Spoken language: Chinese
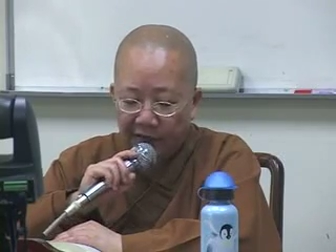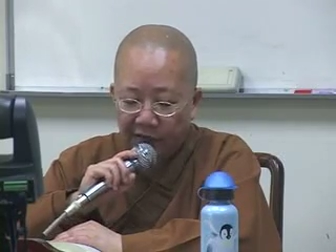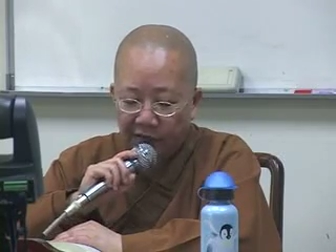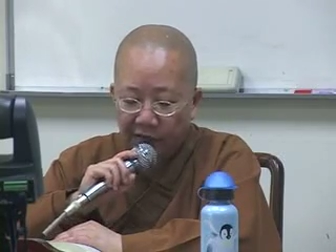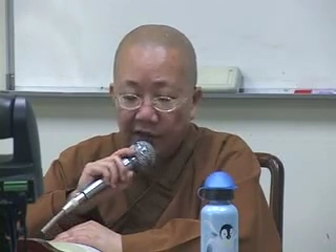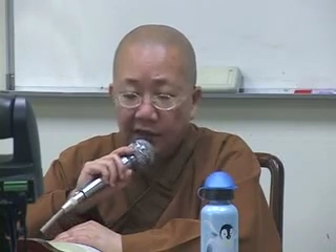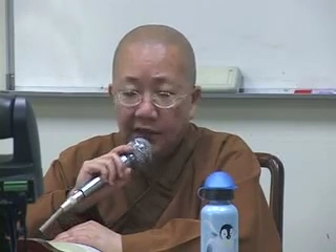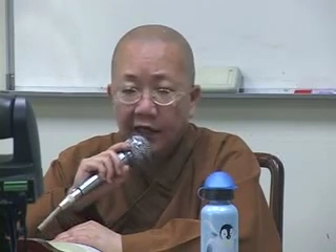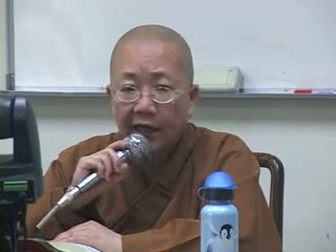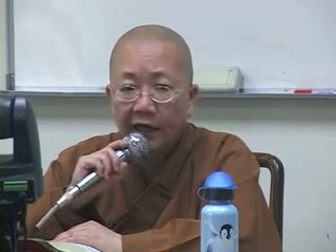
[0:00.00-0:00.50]
所
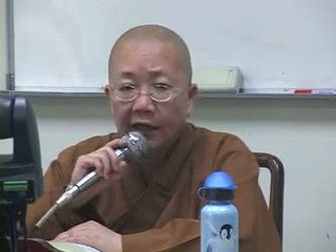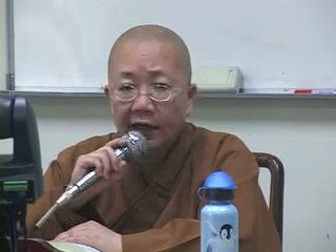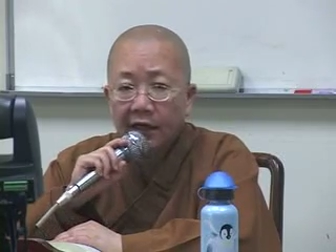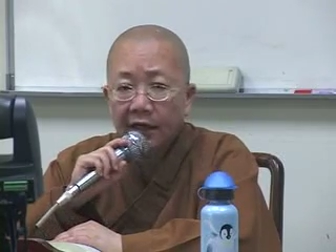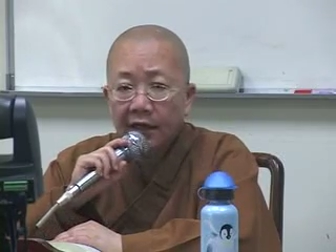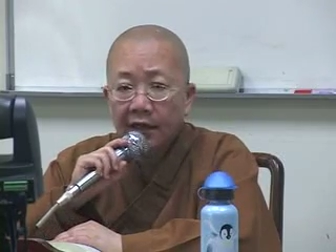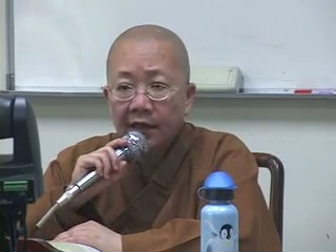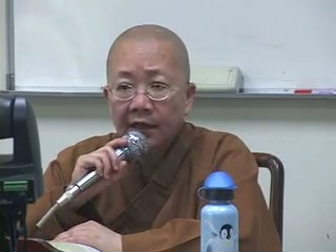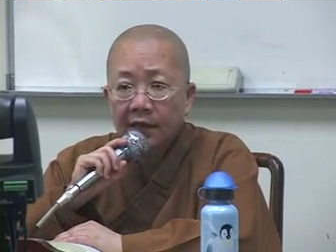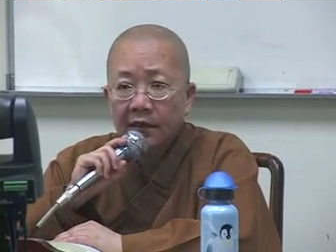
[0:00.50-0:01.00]
以呢，
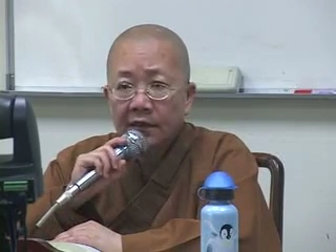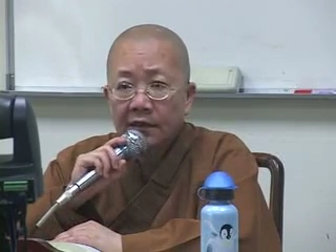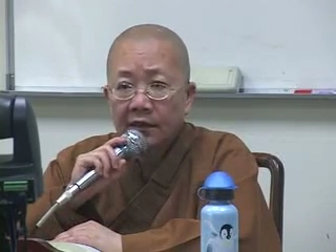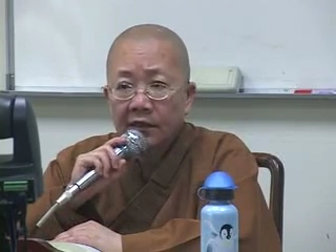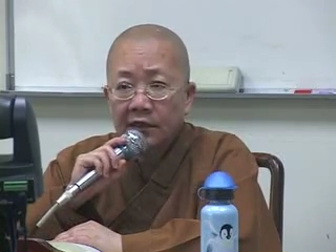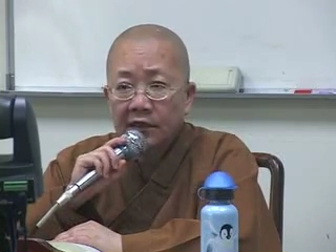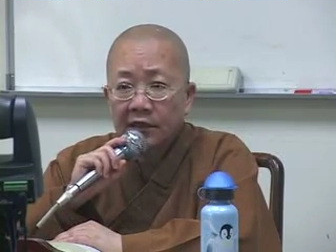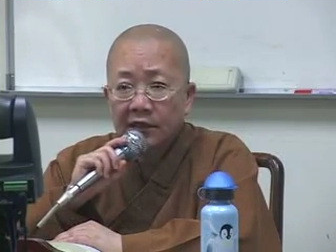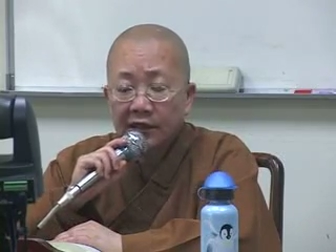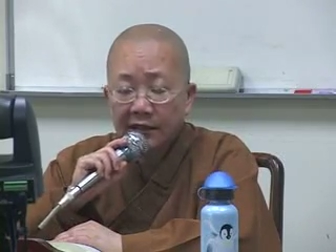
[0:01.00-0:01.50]

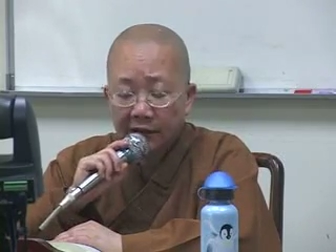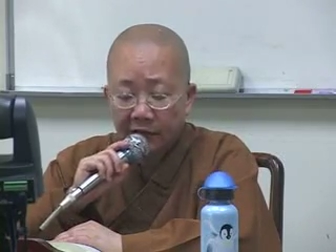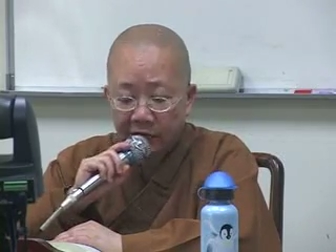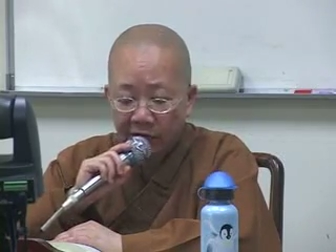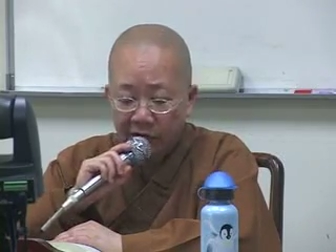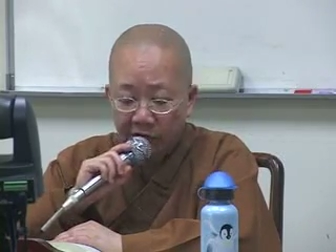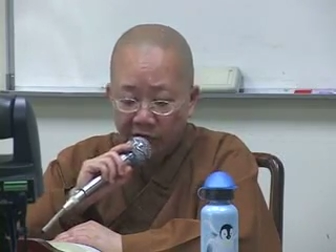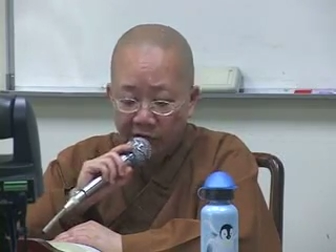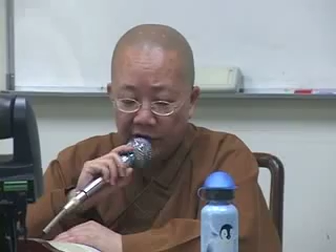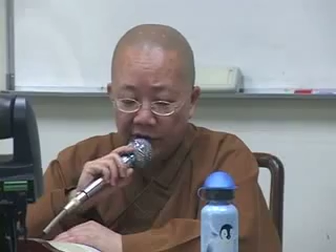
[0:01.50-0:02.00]
李清照
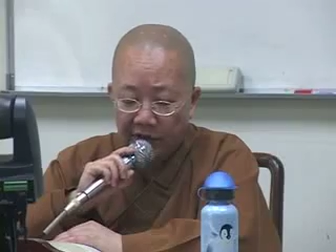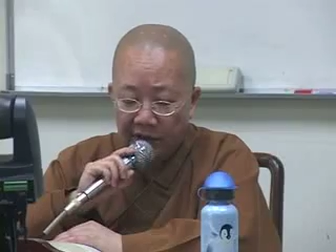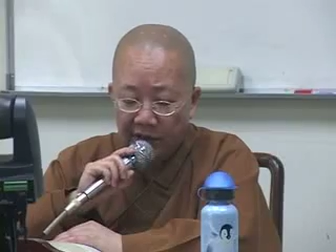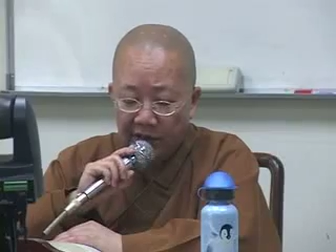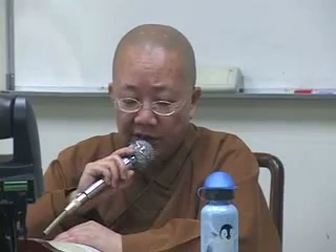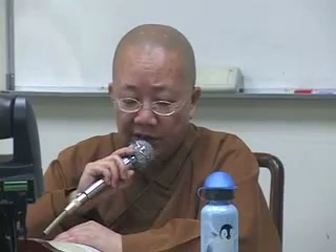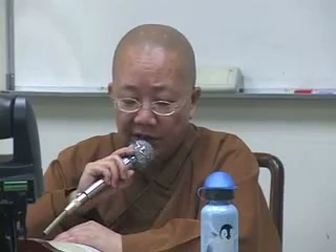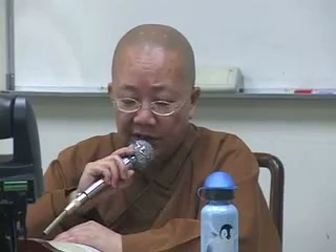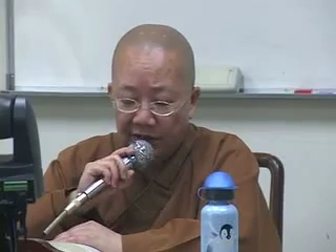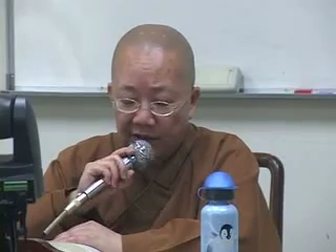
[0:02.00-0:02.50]
就用了这
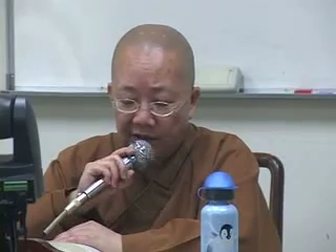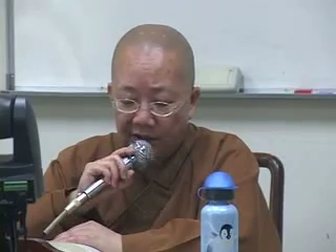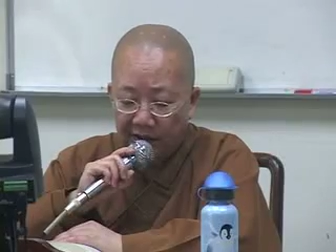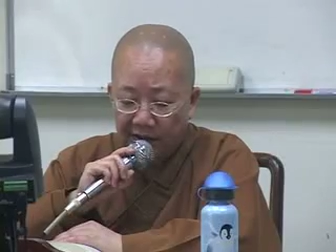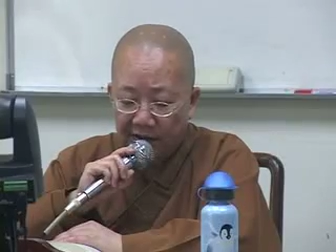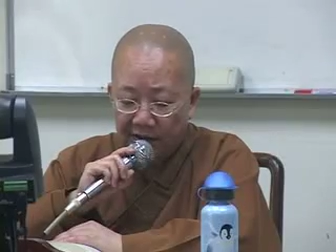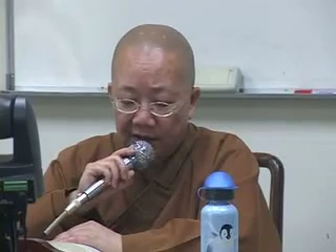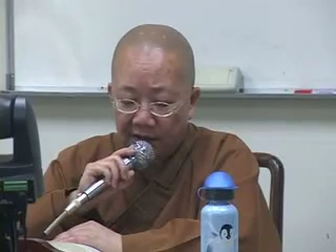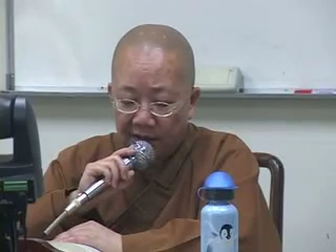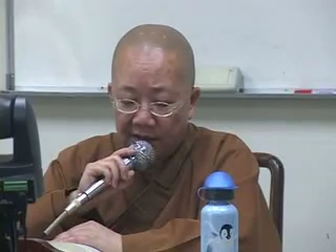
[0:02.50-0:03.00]
个“庭院
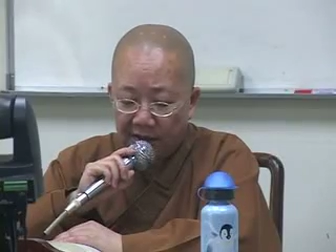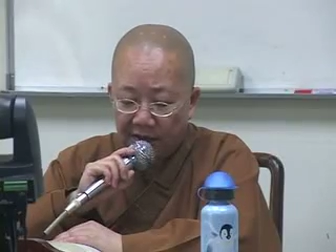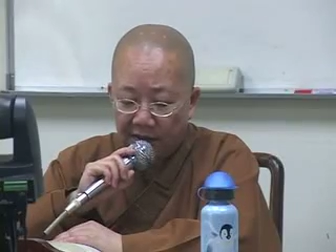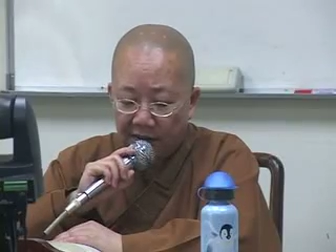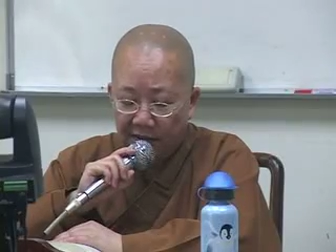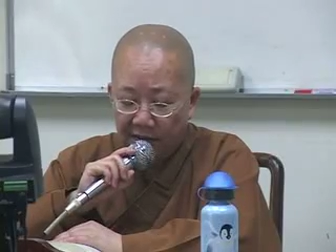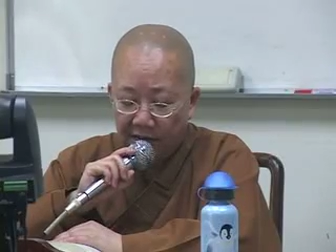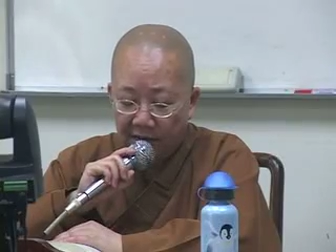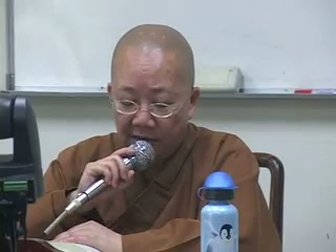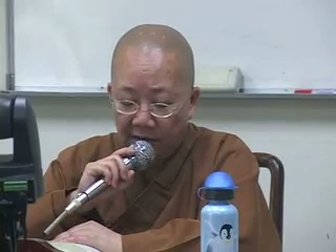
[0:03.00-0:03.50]
深
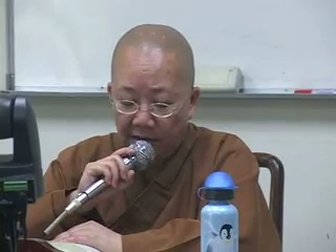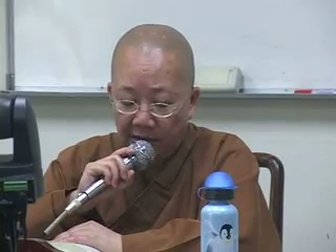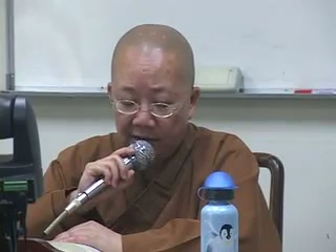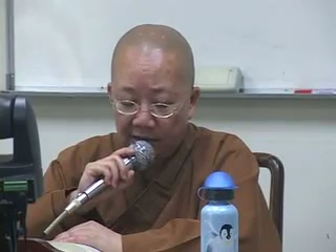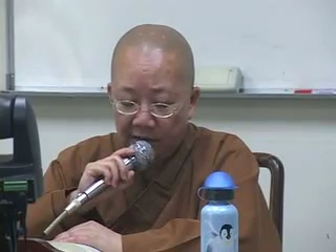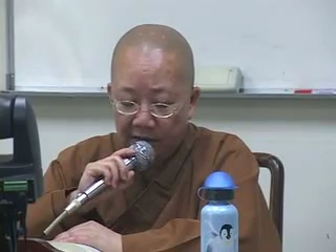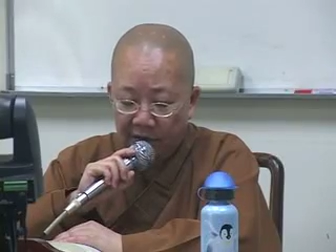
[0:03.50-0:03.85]
深”啊，